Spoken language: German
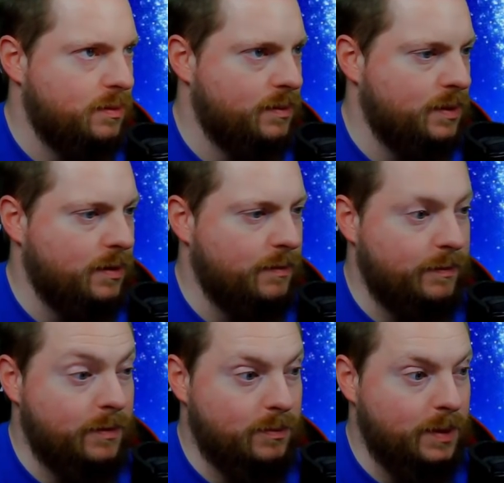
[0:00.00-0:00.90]
So,
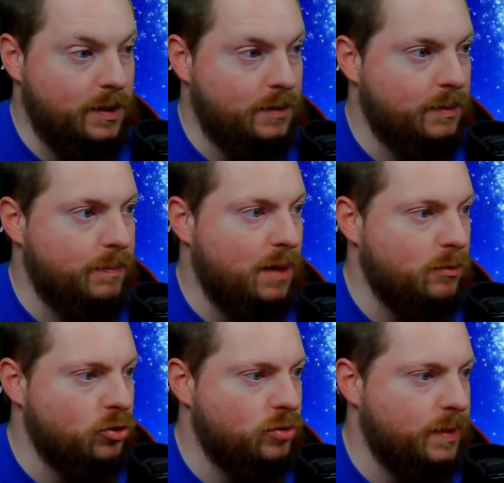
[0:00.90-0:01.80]
aber sobald ich mit Blau
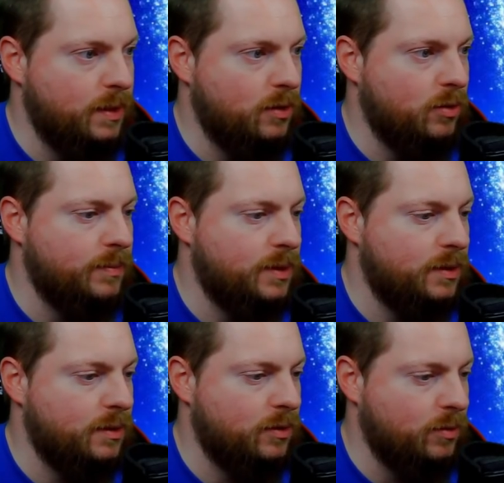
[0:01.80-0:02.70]
spiele, kommt,
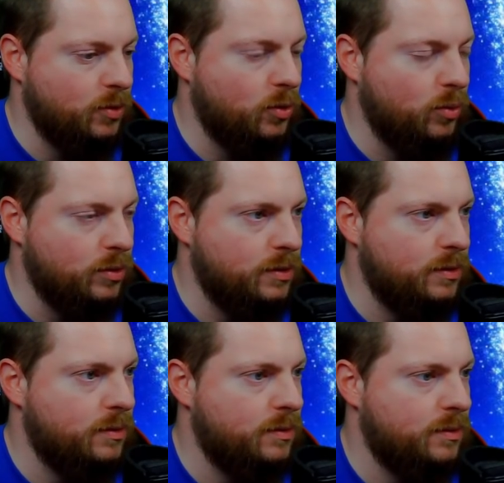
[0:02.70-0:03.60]
äh, kommt Rot.
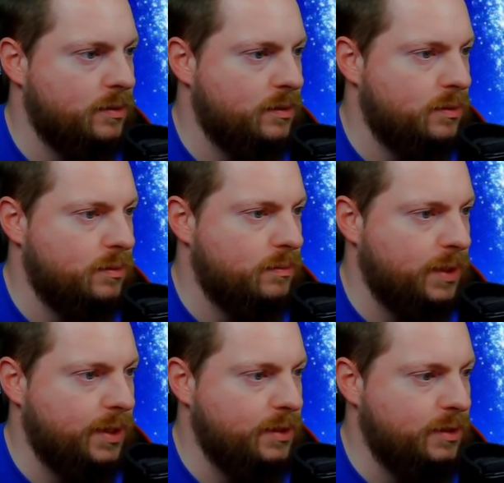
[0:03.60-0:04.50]
Man
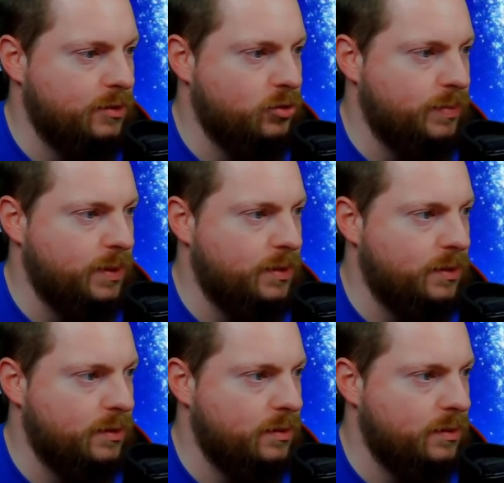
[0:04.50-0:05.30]
kennt dieses Spielchen.